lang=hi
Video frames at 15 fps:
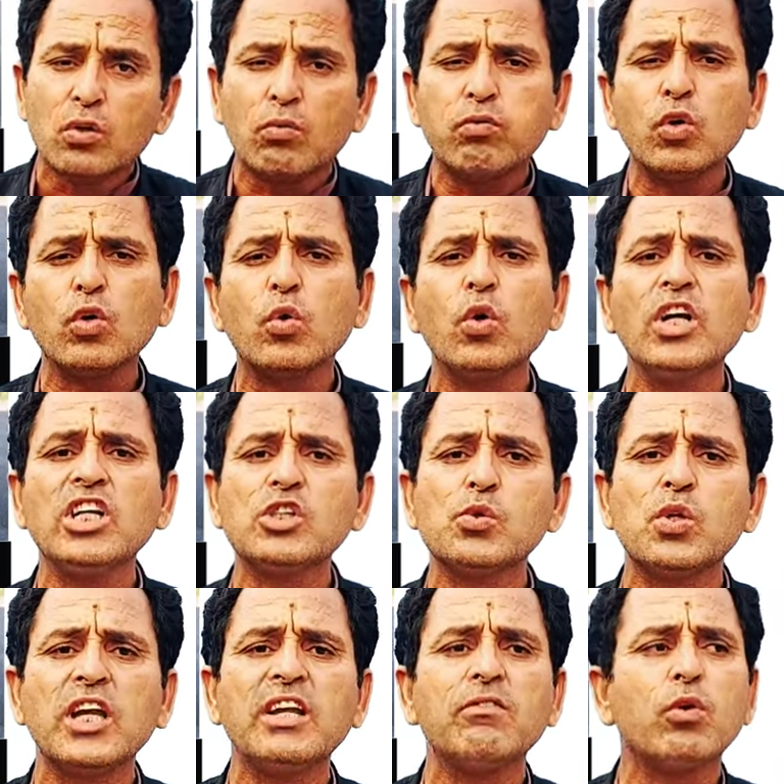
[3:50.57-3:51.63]
तो वो कोई
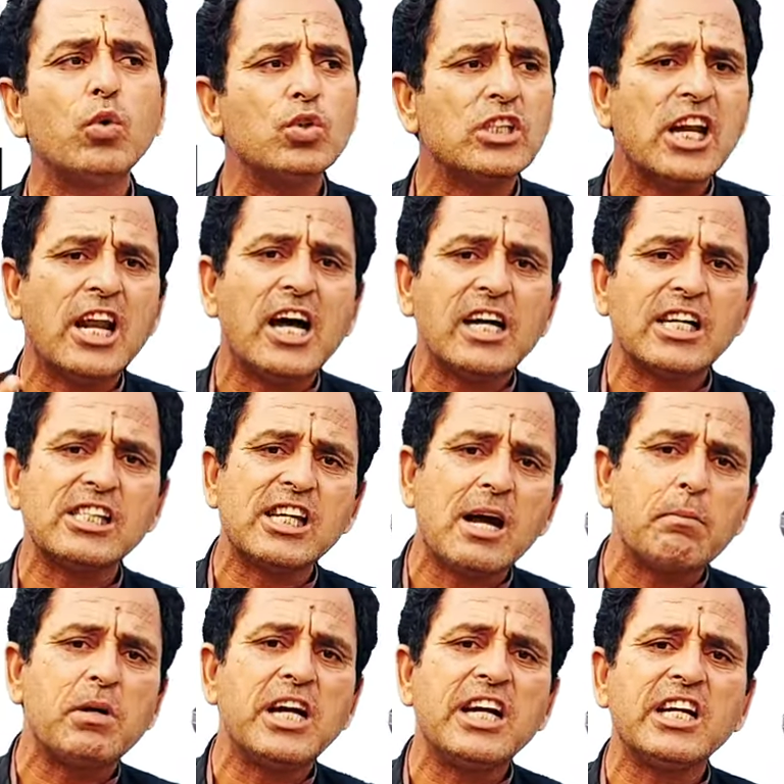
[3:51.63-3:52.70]
इशू नहीं उस इलाके से
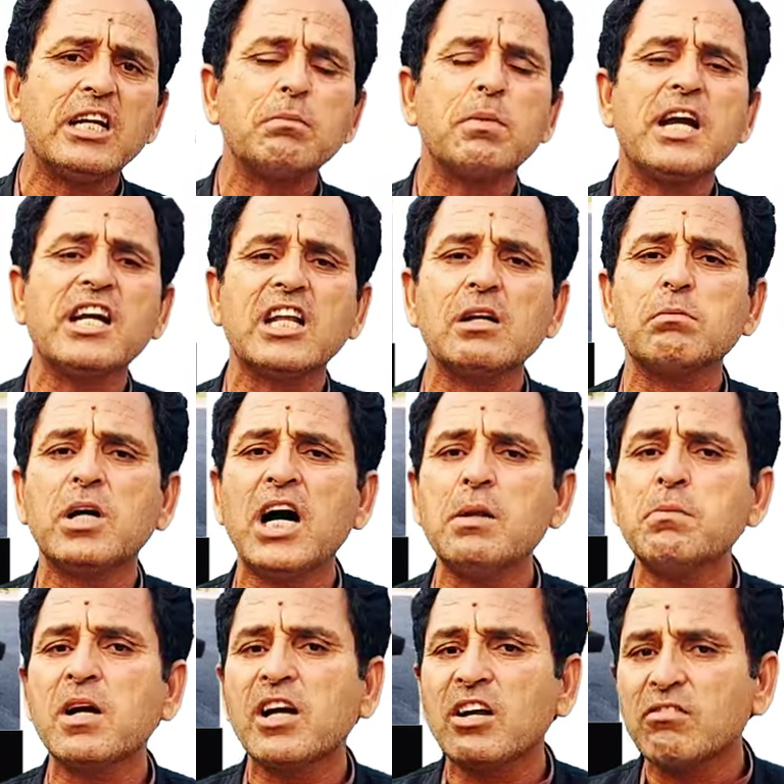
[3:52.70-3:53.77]
आप डेंटिंग पेंटिंग
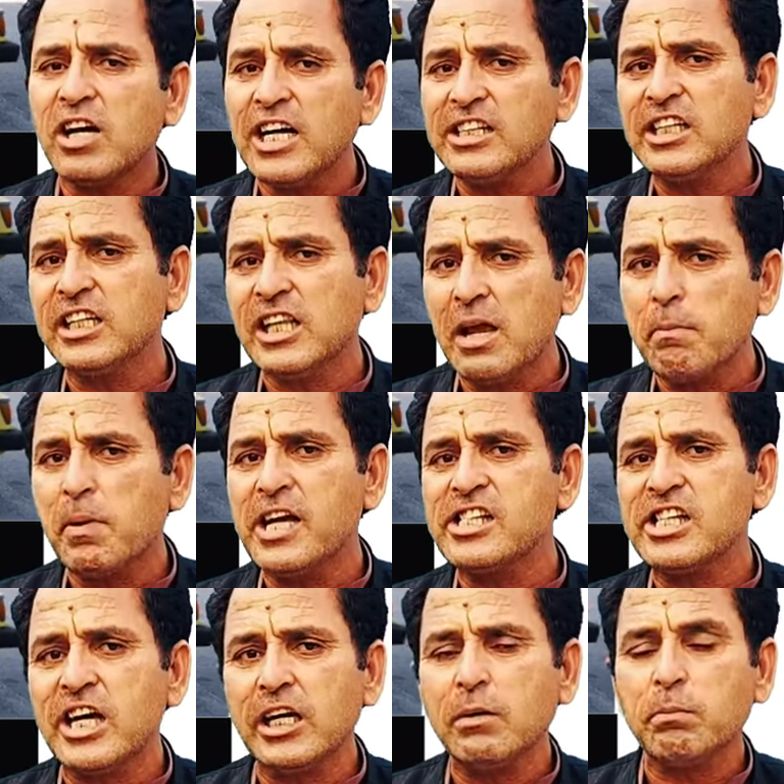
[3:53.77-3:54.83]
बाद में करवा सकते हैं
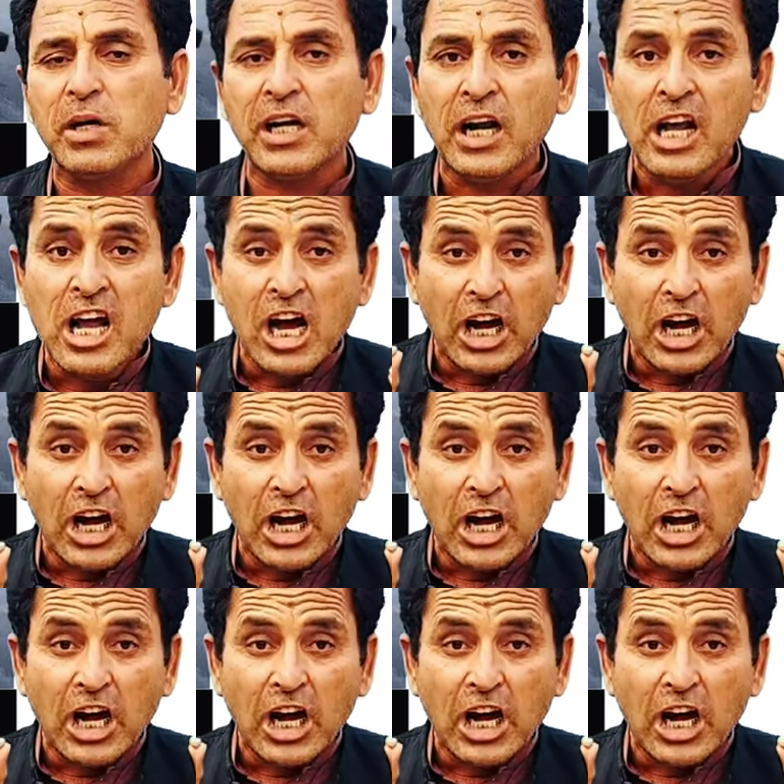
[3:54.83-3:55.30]
पैसे आने पर